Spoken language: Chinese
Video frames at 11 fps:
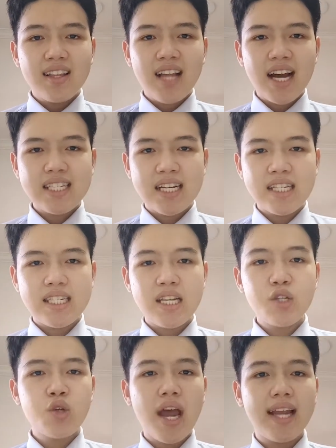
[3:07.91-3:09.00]
他曾经
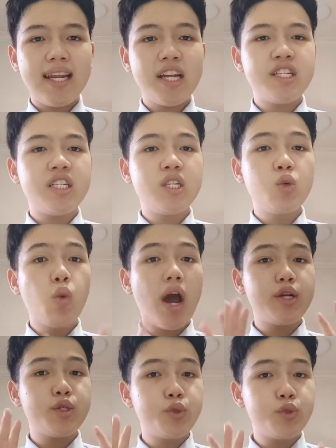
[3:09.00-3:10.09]
率领十
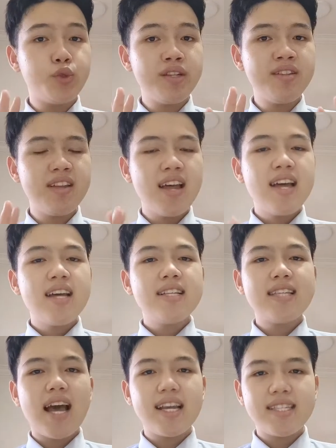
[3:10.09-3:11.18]
万蜀军，
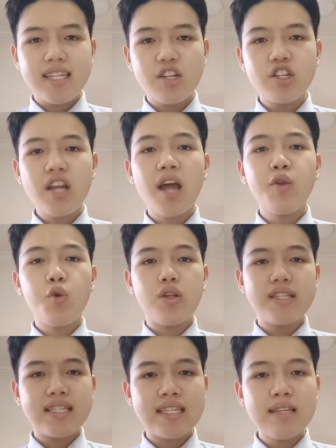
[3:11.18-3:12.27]
在岐山与
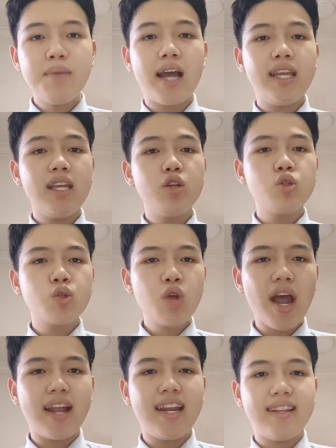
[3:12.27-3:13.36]
司马懿
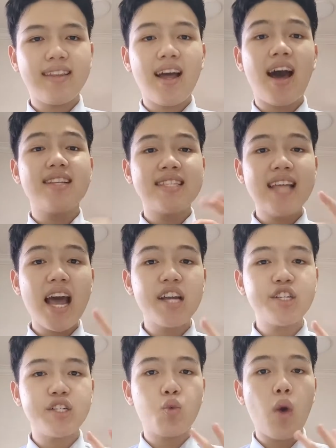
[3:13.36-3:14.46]
率领的三
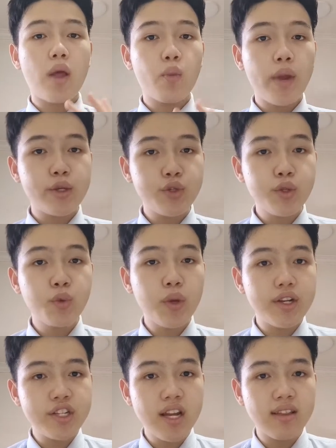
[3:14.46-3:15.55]
十万魏军
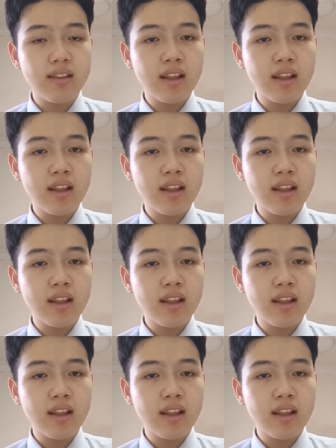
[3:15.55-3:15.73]
对阵，